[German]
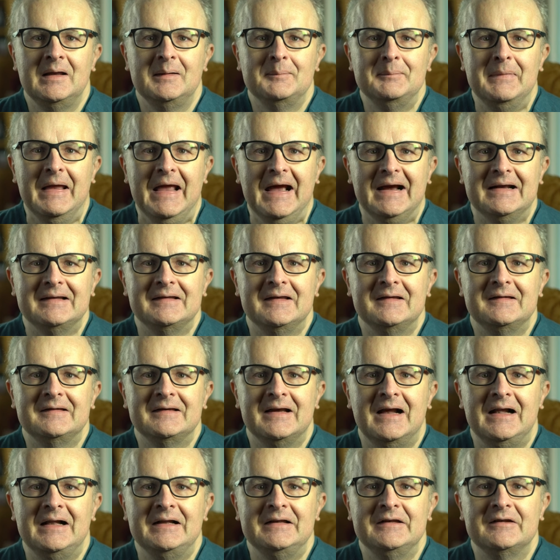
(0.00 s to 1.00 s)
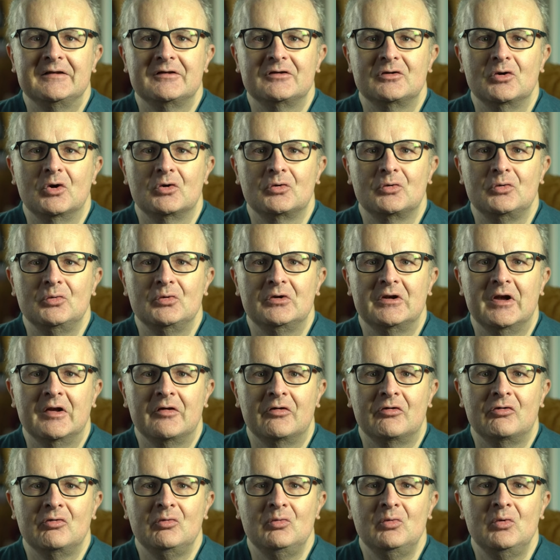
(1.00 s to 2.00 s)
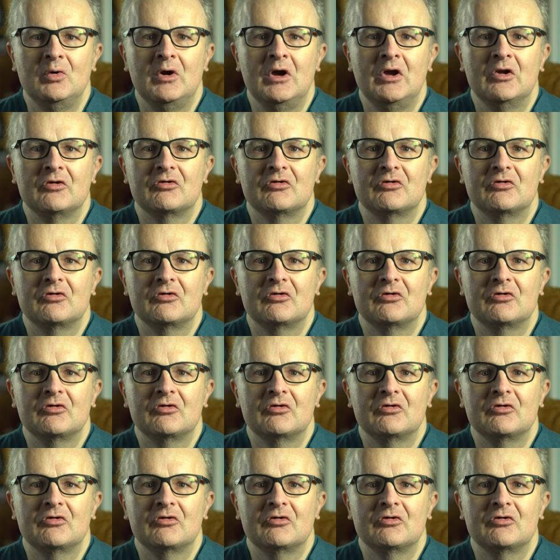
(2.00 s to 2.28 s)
Märkte teilen nicht nur Güter zu,